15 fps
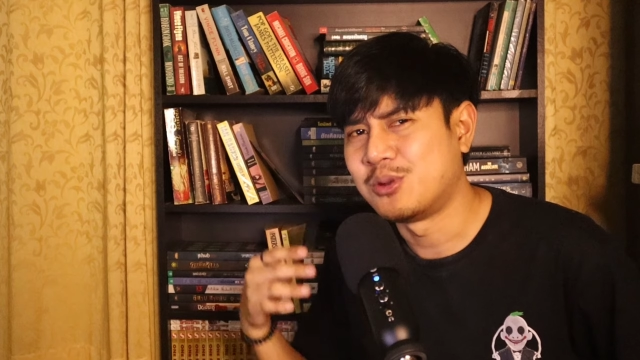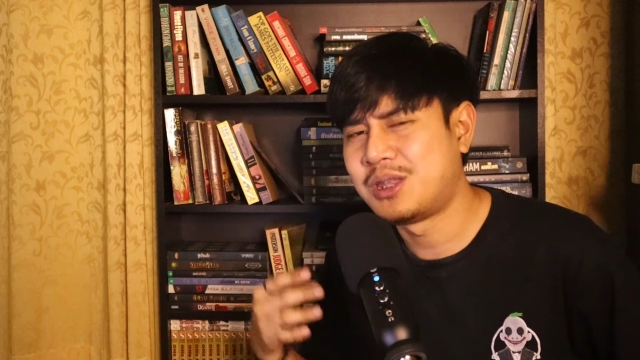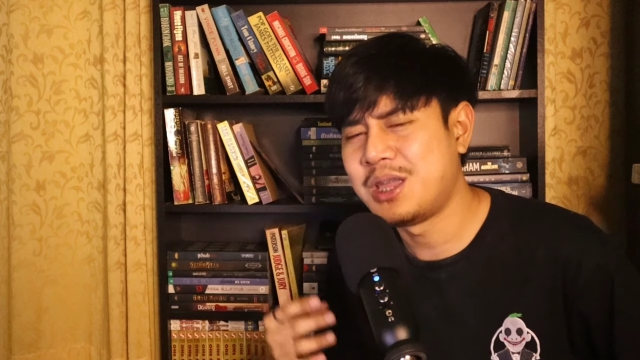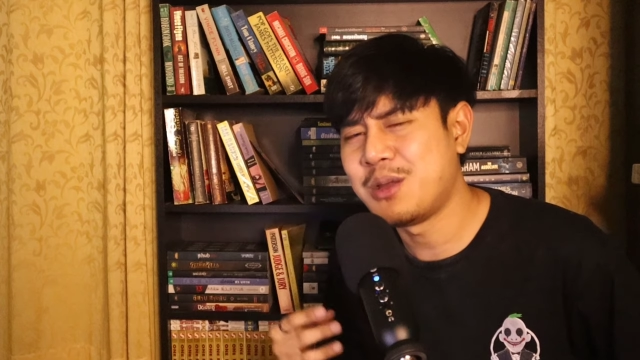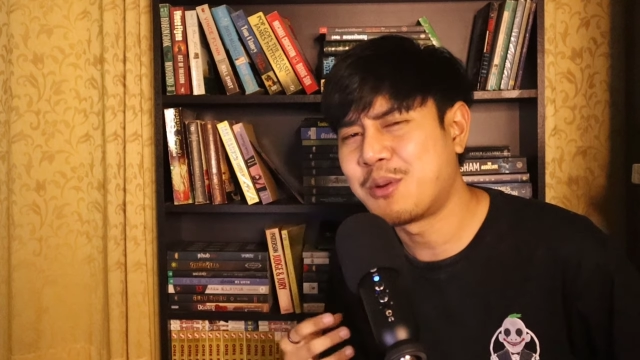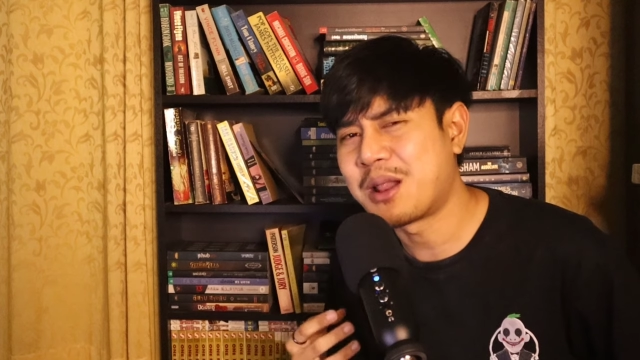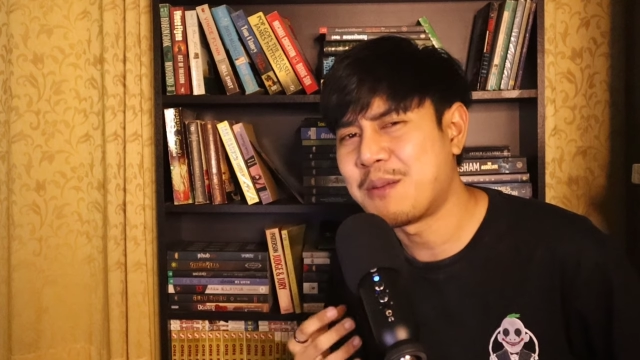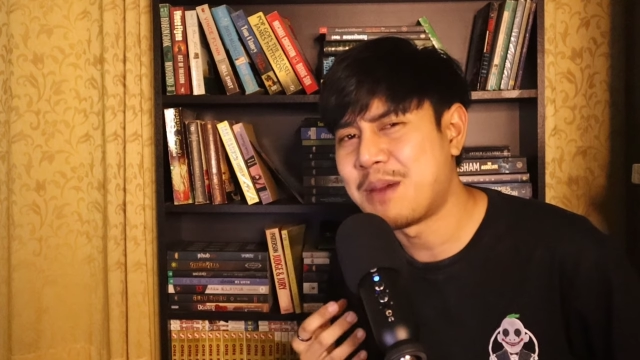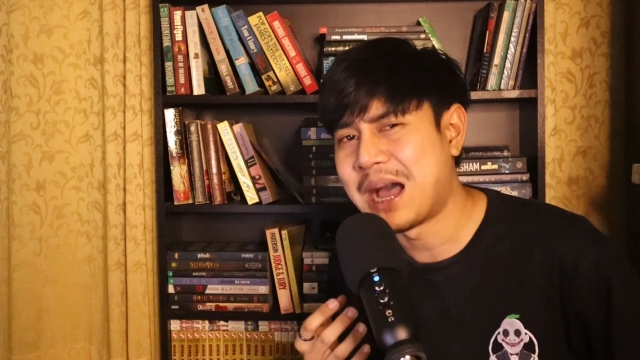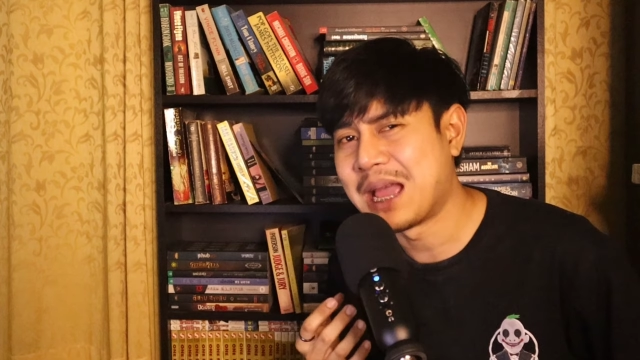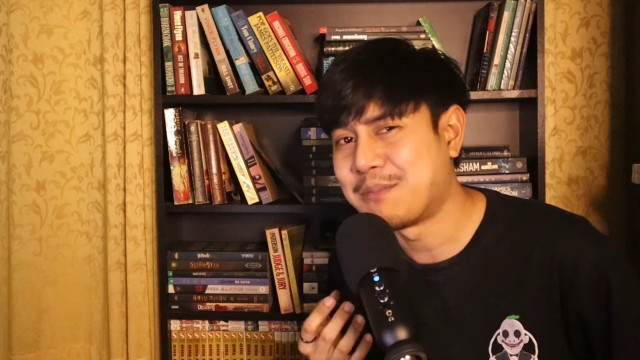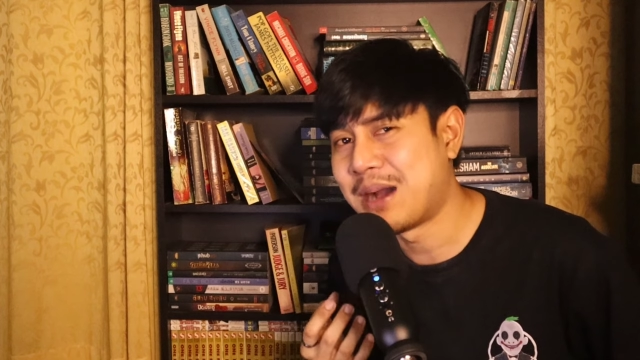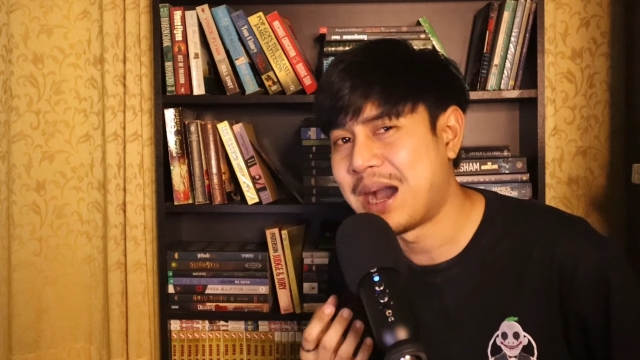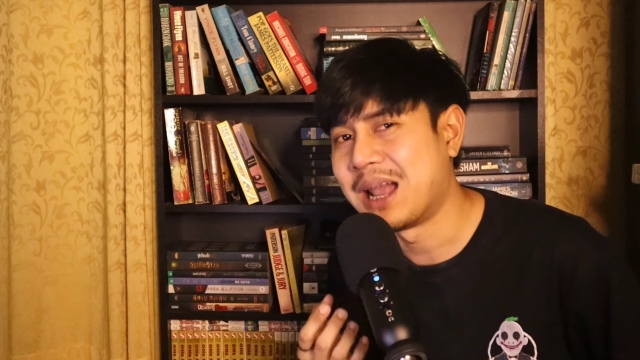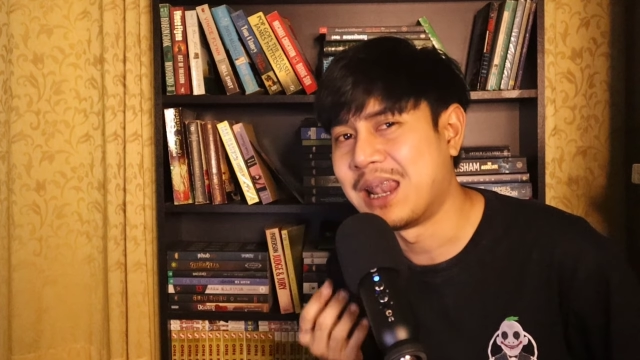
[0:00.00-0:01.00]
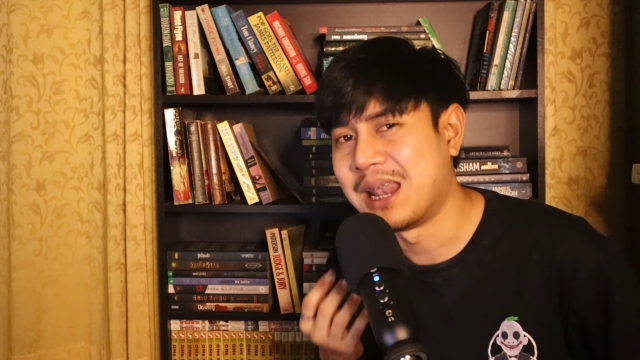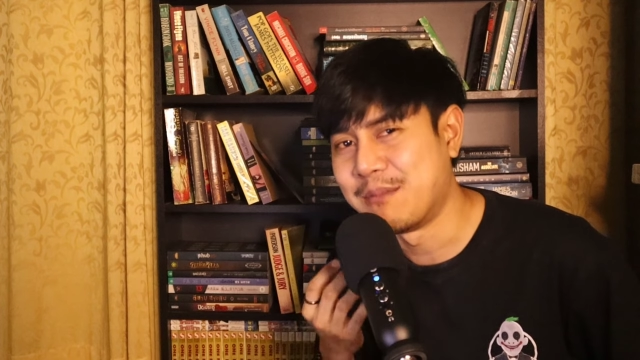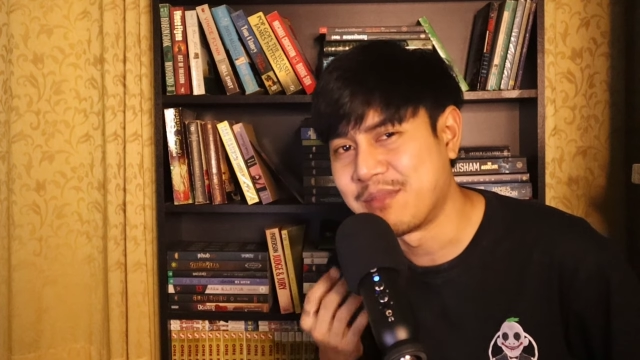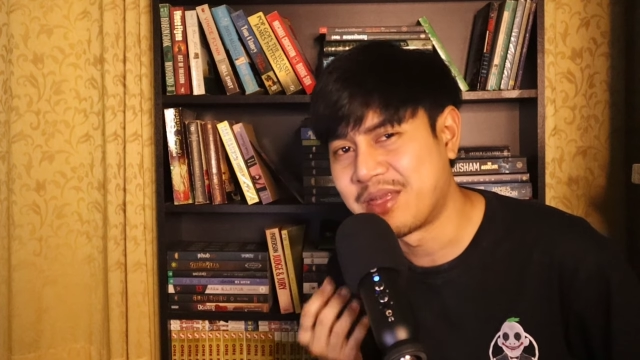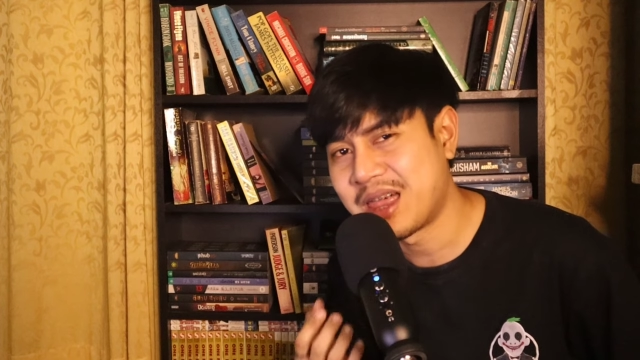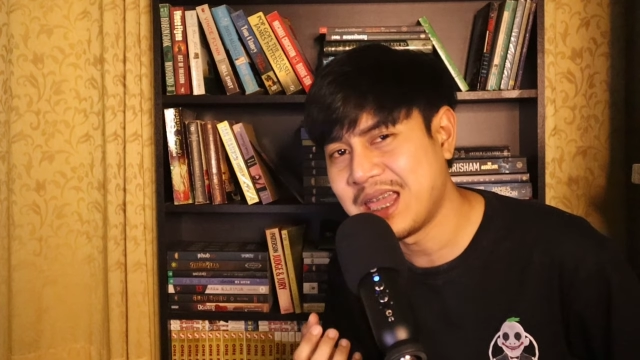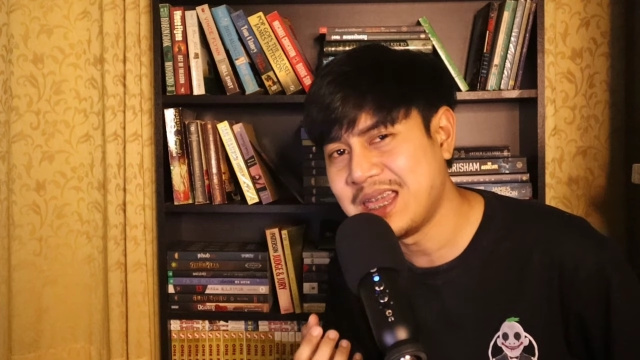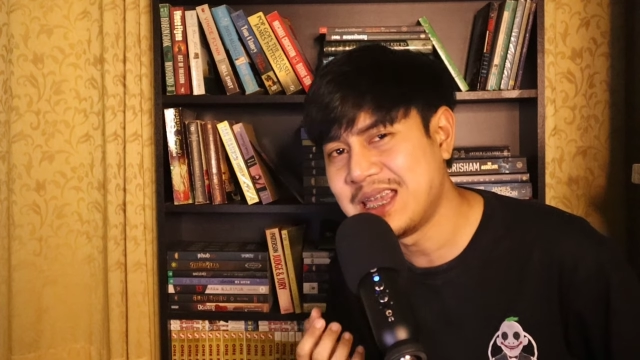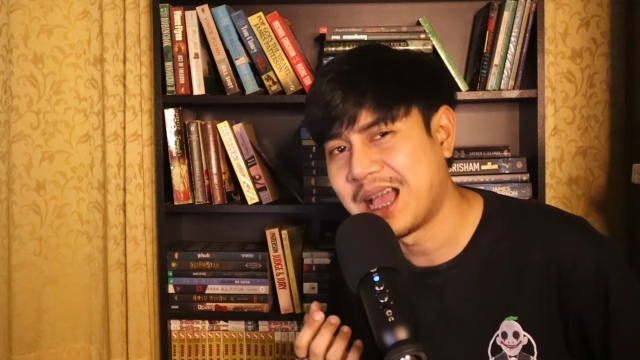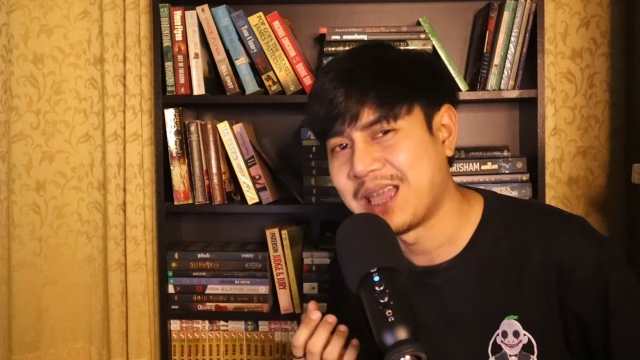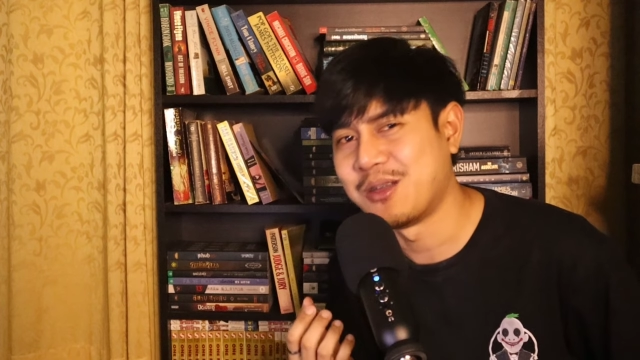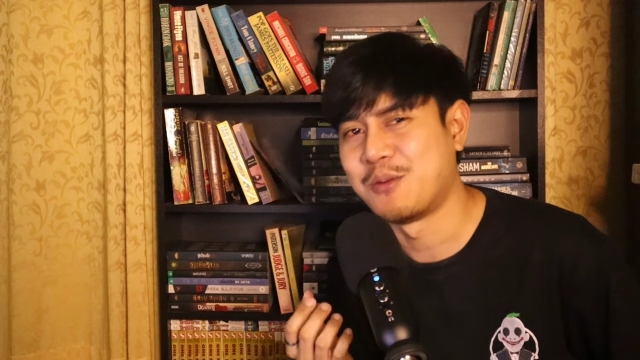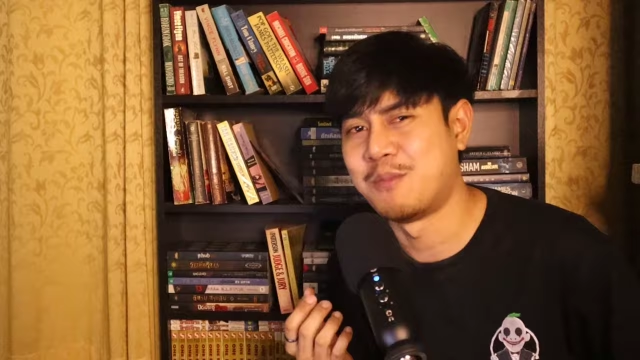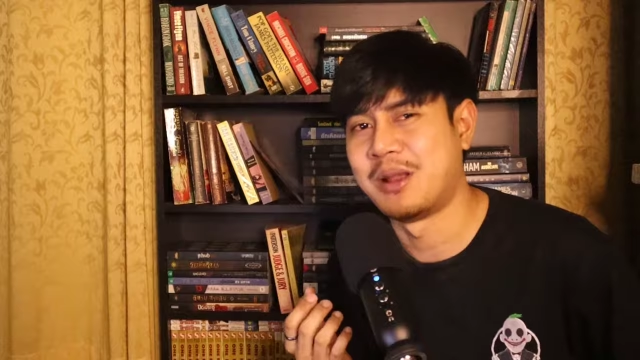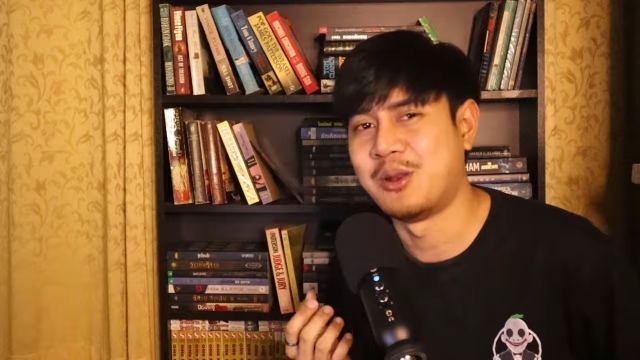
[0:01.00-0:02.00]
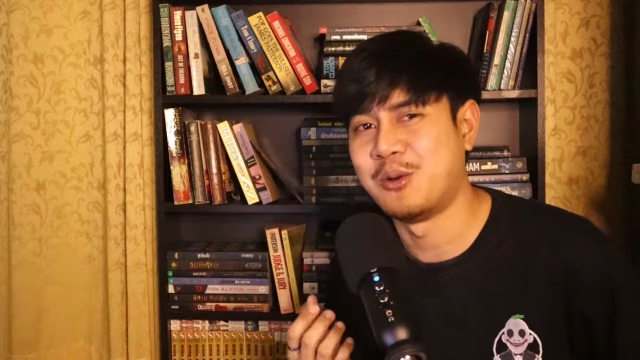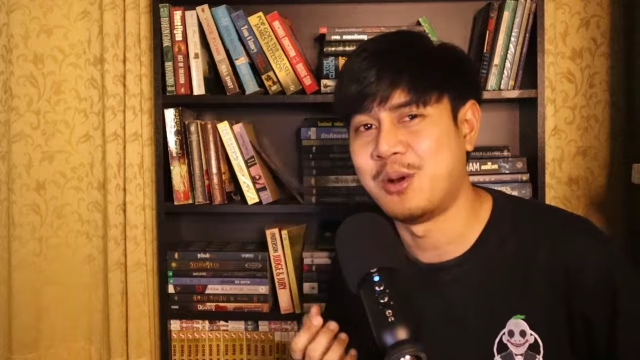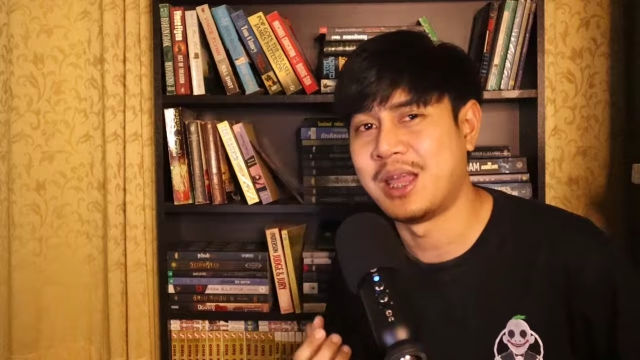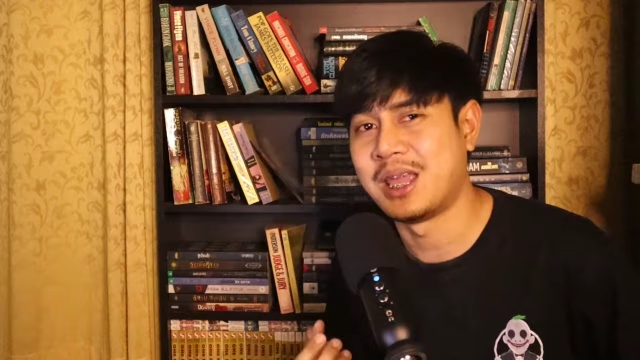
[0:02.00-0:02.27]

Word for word: ที่ระบายผ่านลำไส้ใหญ่ออกมาด้ว